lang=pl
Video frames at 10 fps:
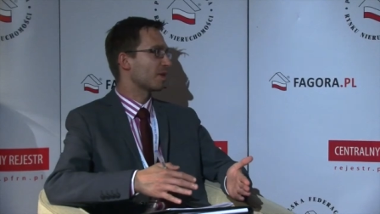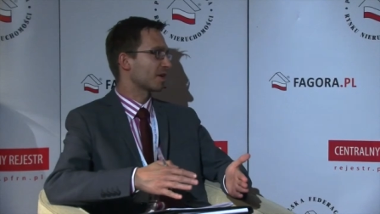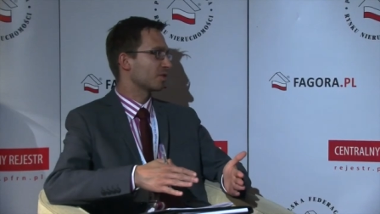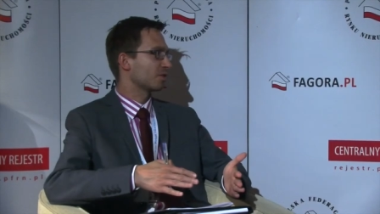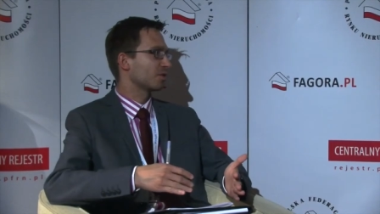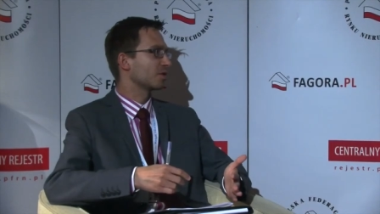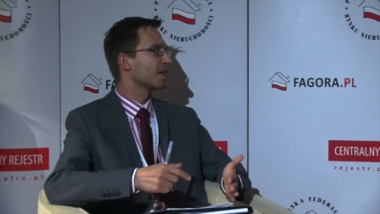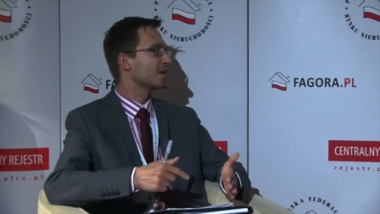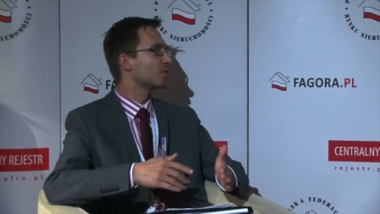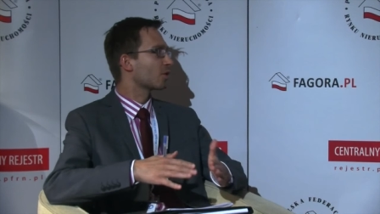bardzo
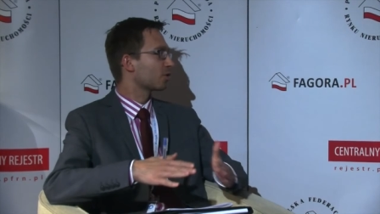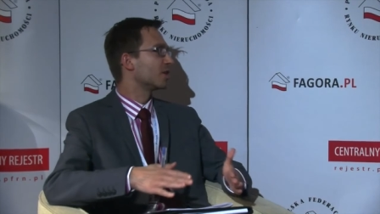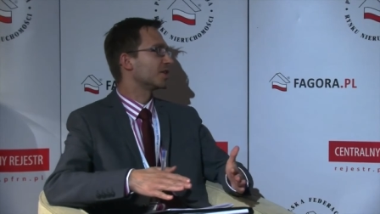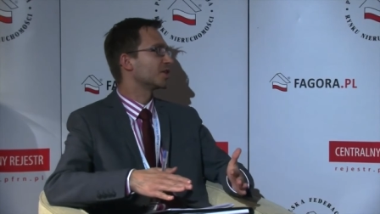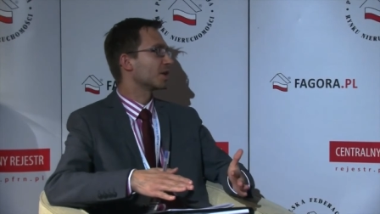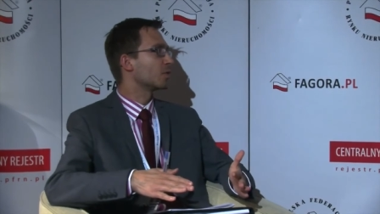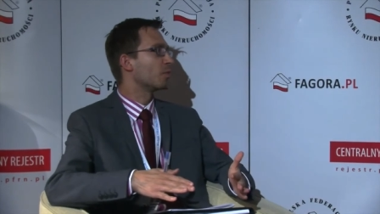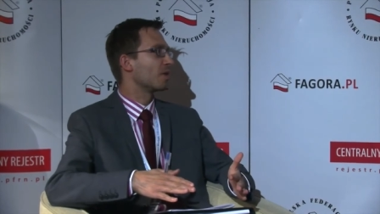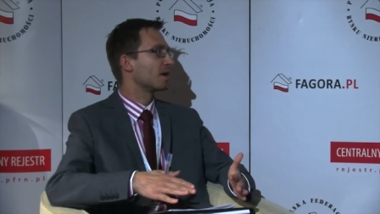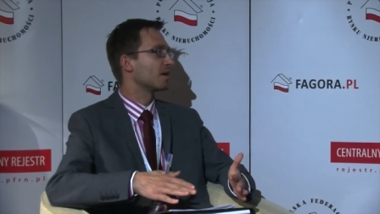niejednorodna dzisiaj
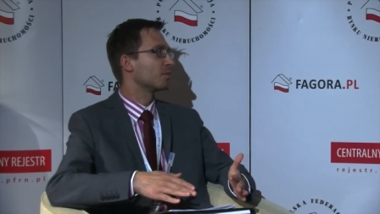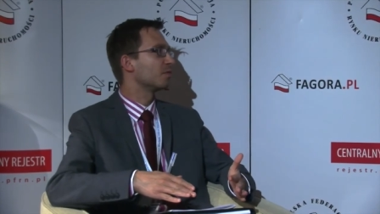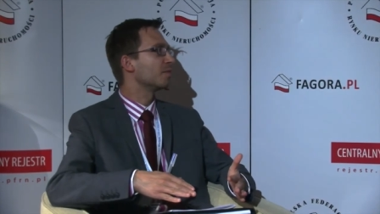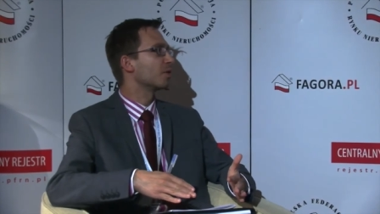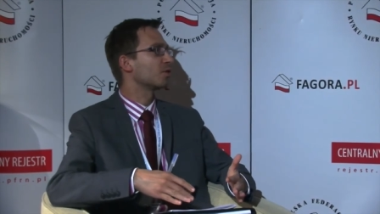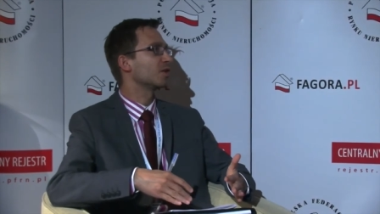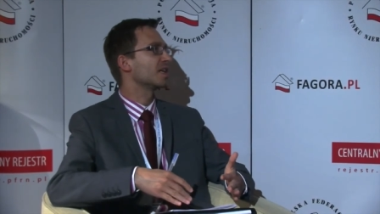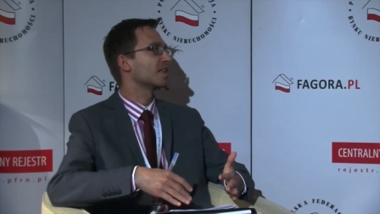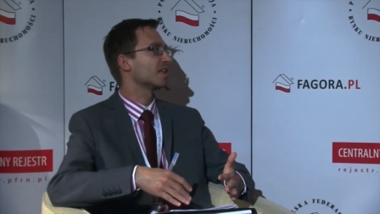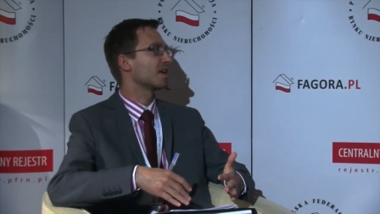grupa. Mówimy o
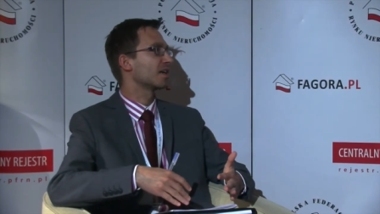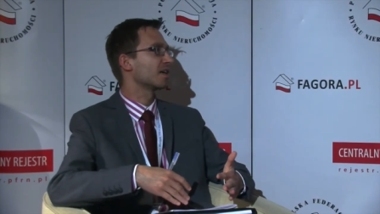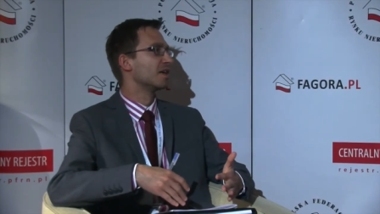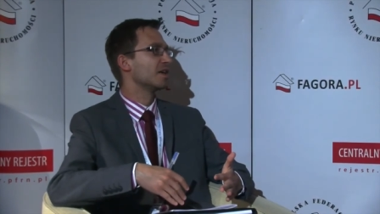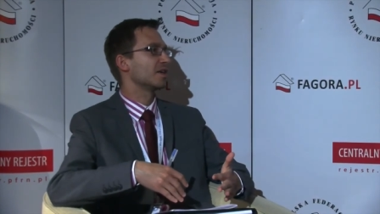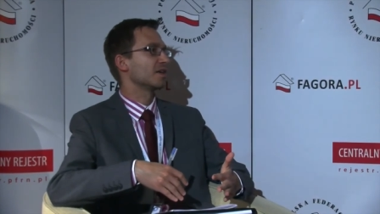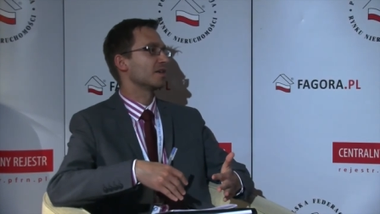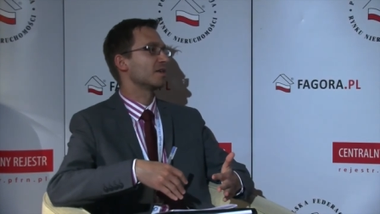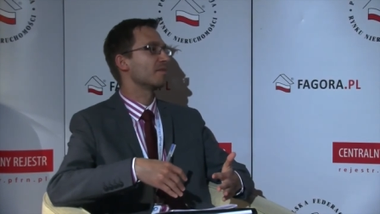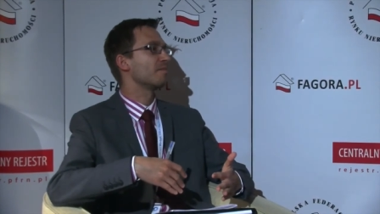klientach
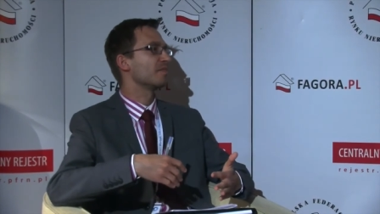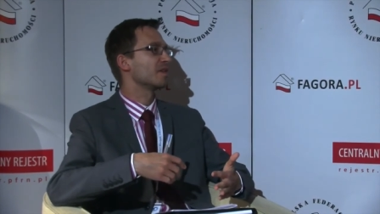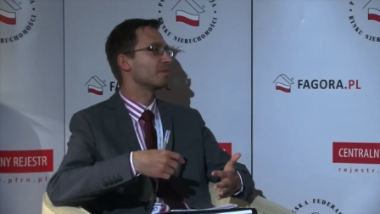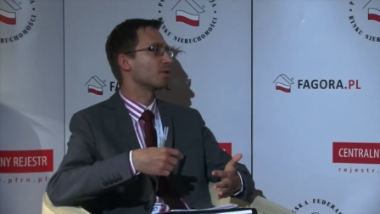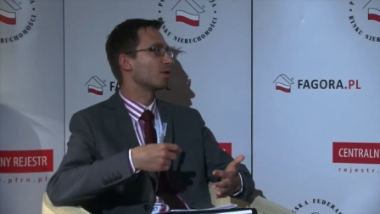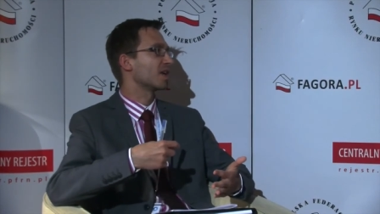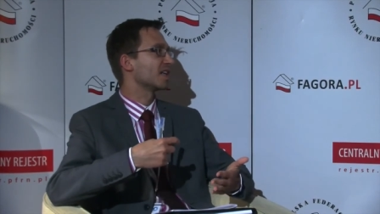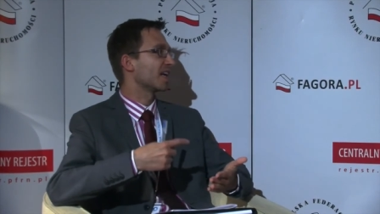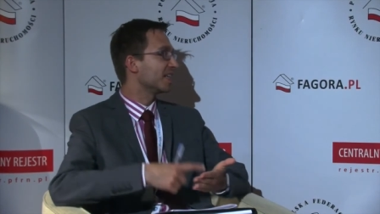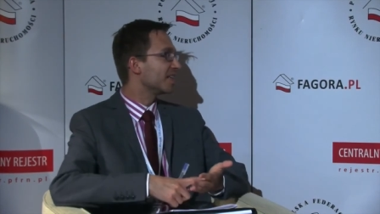
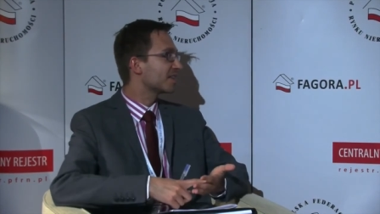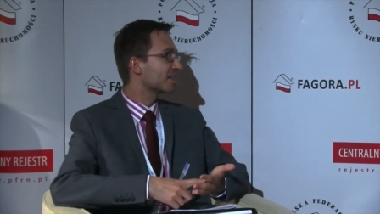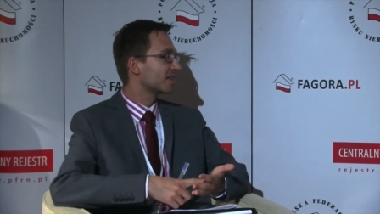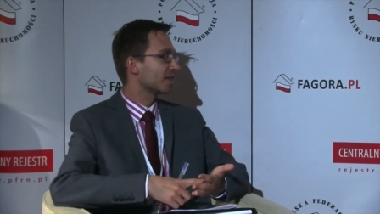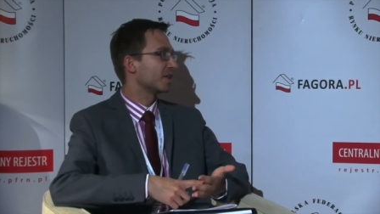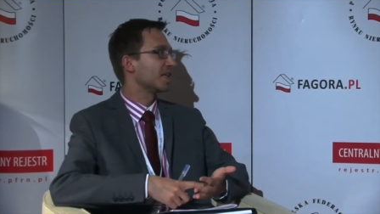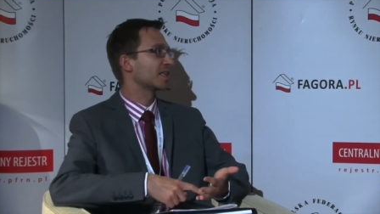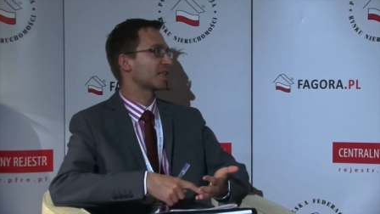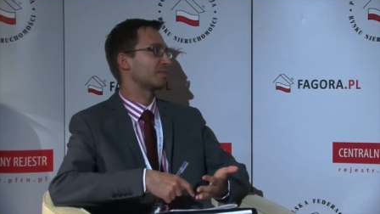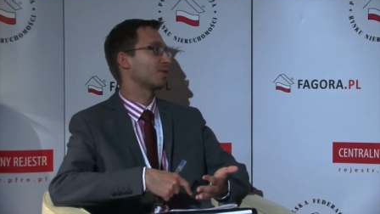pokolenia X,
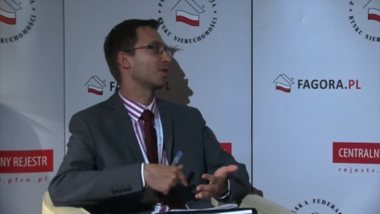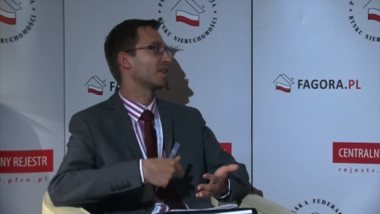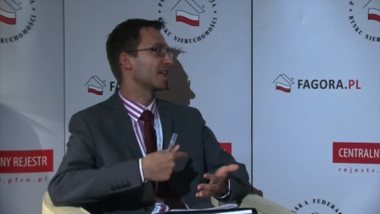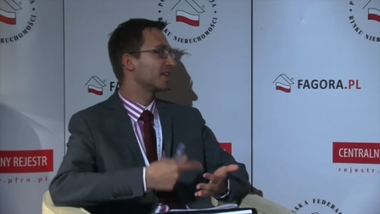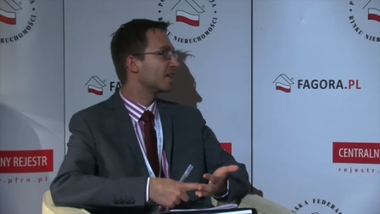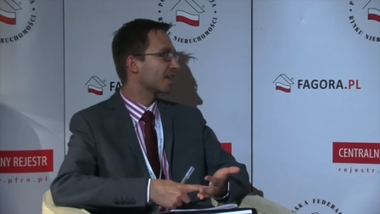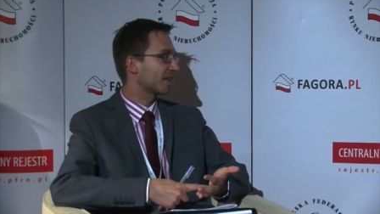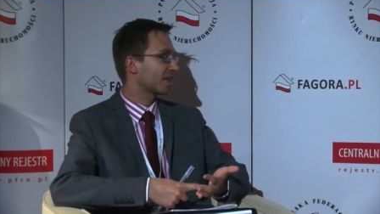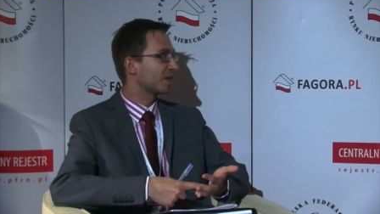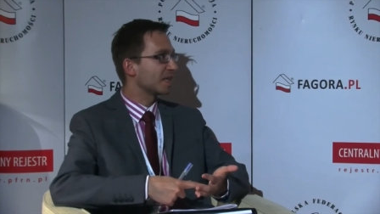klientach pokolenia
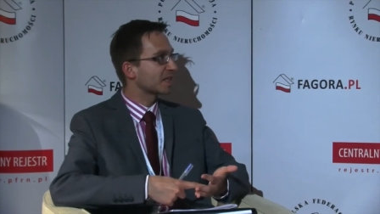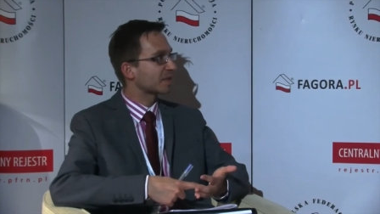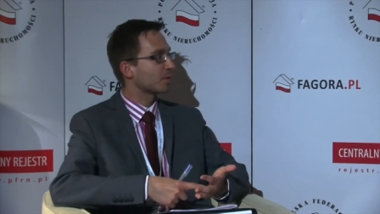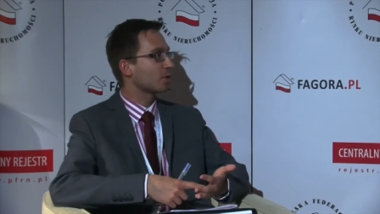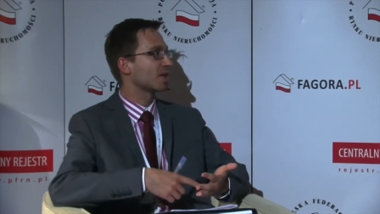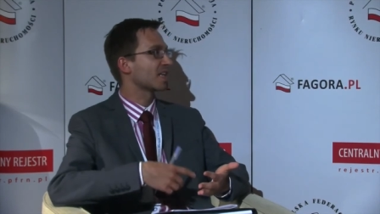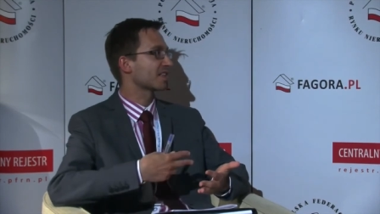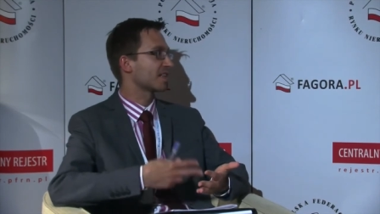Y, klientach pokolenia